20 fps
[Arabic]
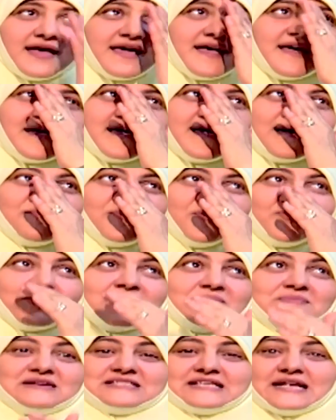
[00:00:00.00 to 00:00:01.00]
إيه
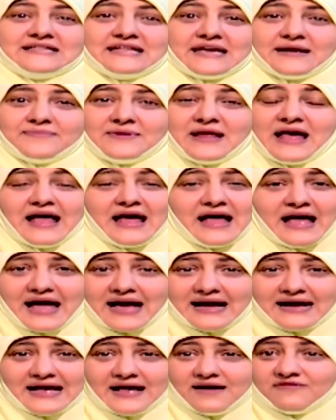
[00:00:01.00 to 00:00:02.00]
ممكن مثلا تجيب لها
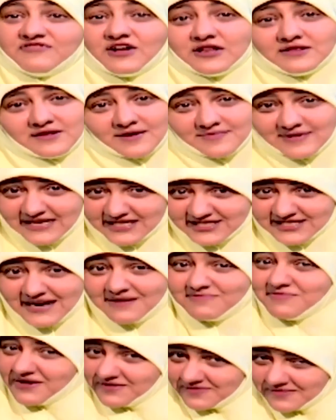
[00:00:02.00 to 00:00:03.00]
حاجه فضه بلاش
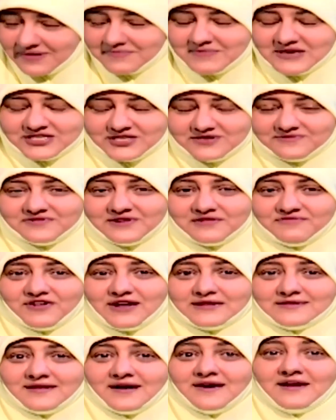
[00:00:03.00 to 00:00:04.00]
ده ماشي في
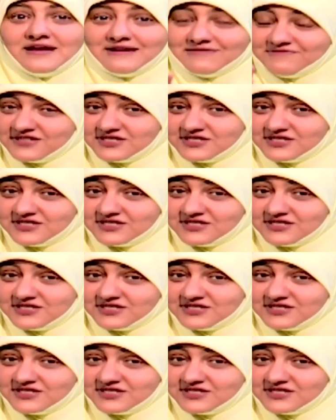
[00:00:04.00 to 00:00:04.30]
الفضه